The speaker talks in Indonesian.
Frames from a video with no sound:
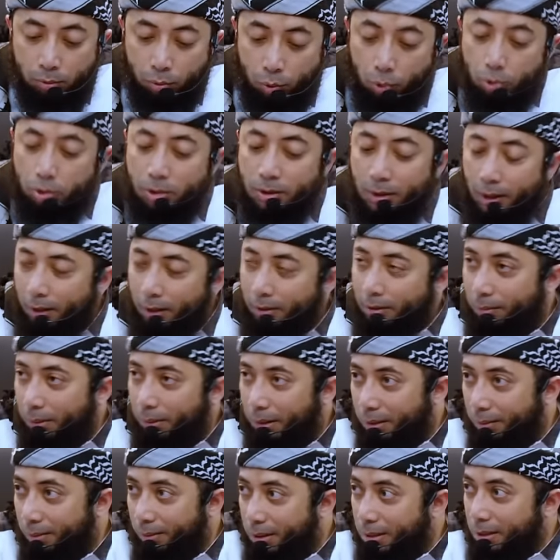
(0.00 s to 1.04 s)
Dosa
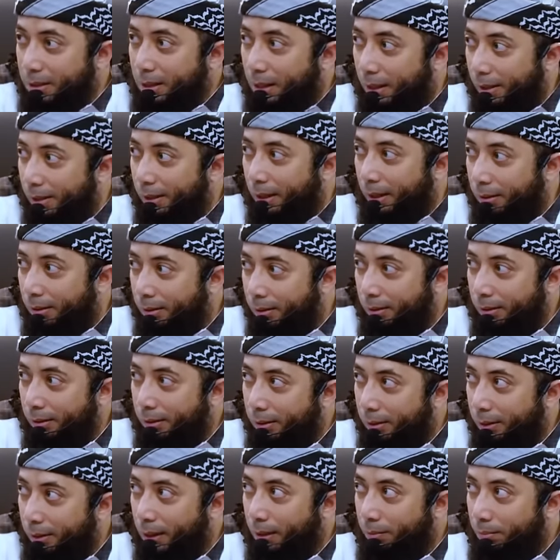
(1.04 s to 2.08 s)
teman-teman
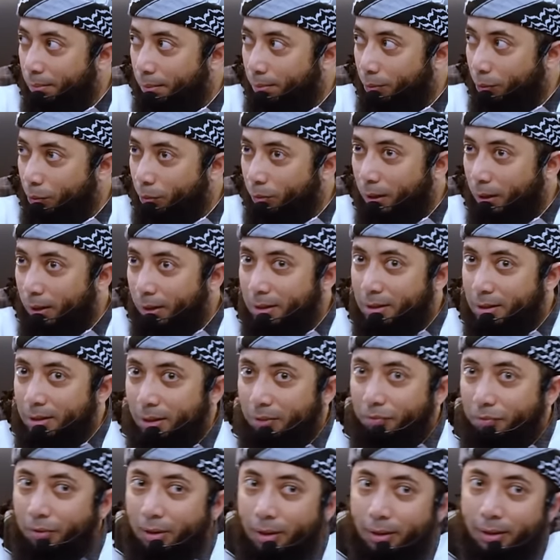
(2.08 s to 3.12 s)
sekalian yang membutuhkan
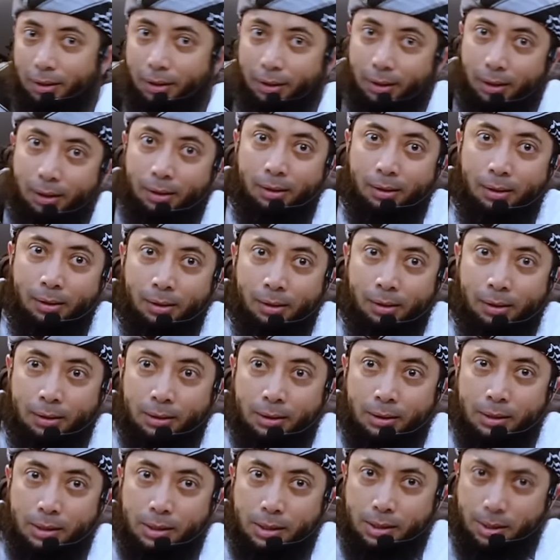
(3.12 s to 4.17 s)
istighfar ini
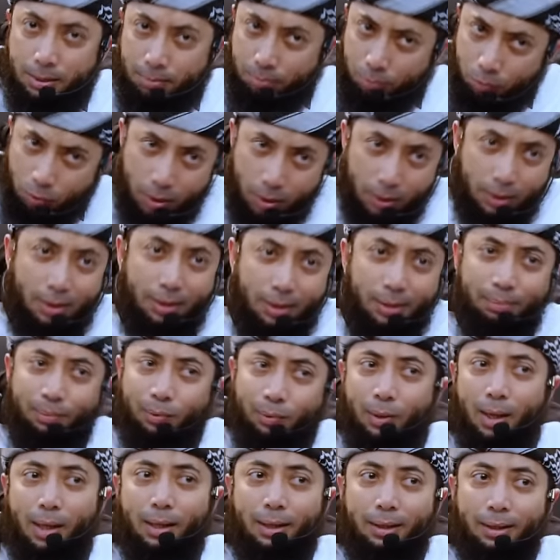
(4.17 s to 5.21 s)
semuanya
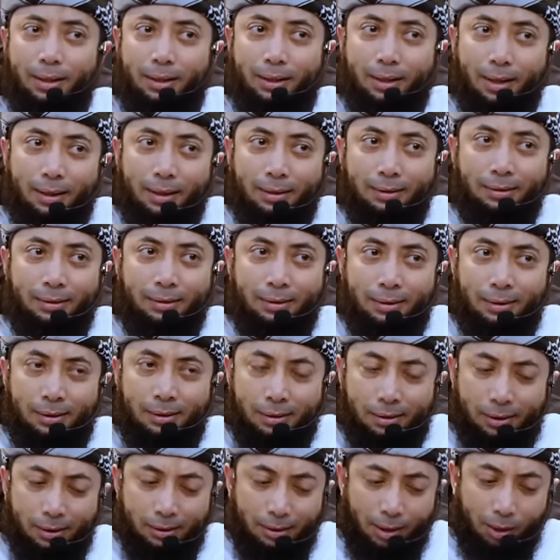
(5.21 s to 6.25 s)
dimulai dengan
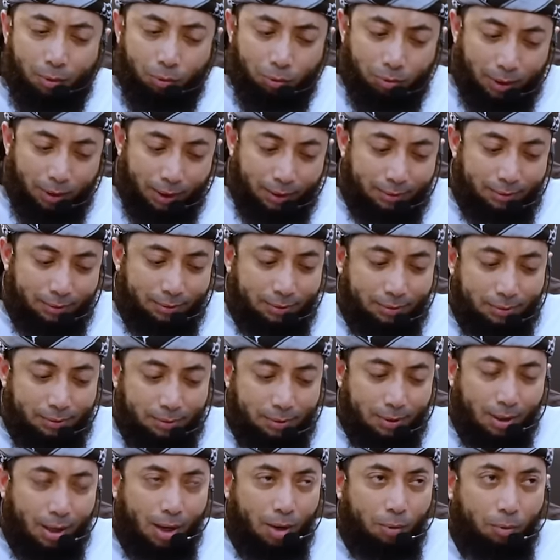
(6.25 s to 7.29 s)
ketakutan,
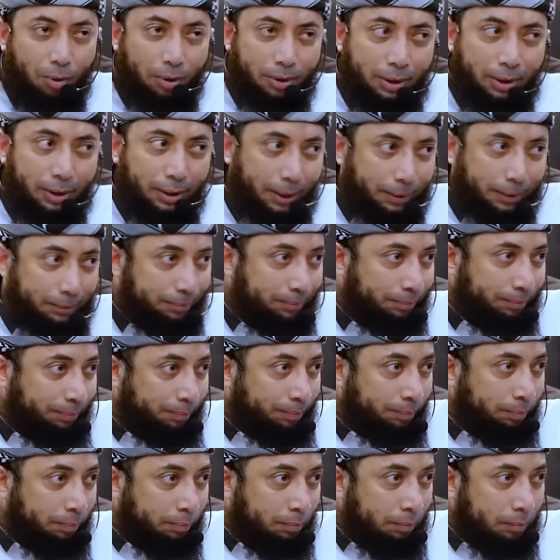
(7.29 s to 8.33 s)
kekhawatiran,
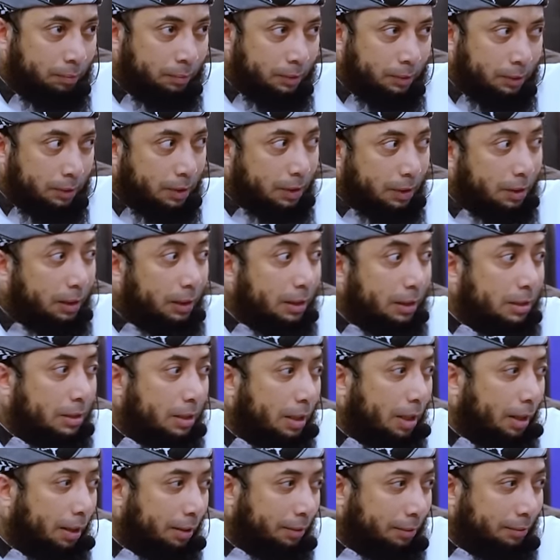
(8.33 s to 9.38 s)

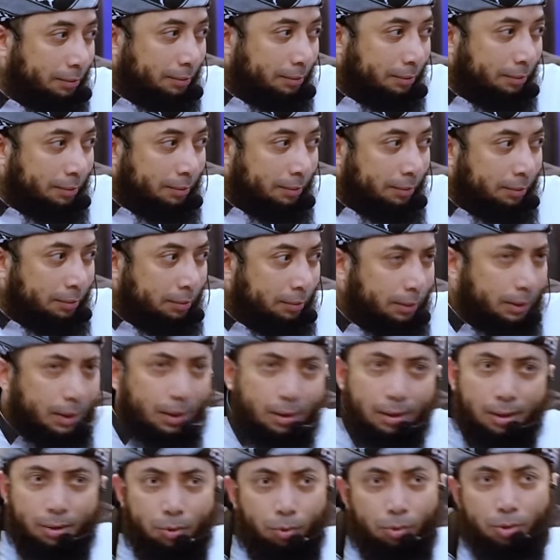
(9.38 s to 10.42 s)
kegelisahan. Tidak
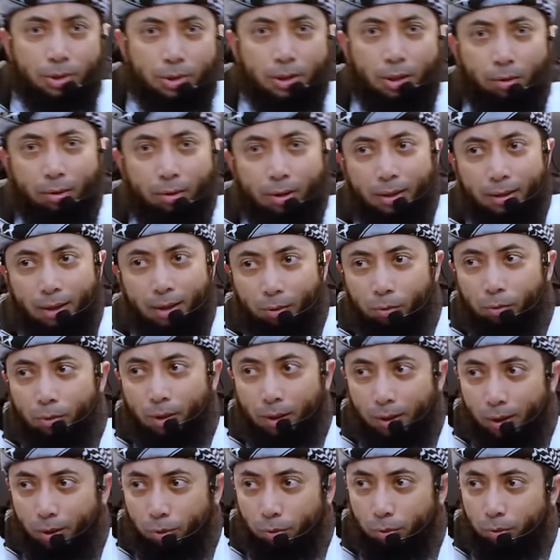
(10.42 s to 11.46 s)
ada dosa orang
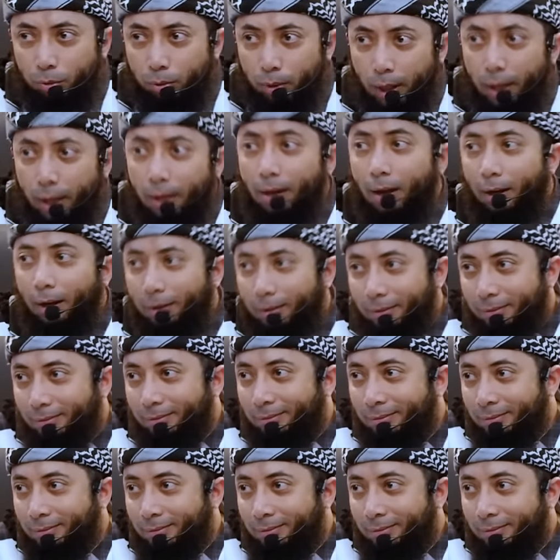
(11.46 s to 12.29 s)
lakukan itu enak.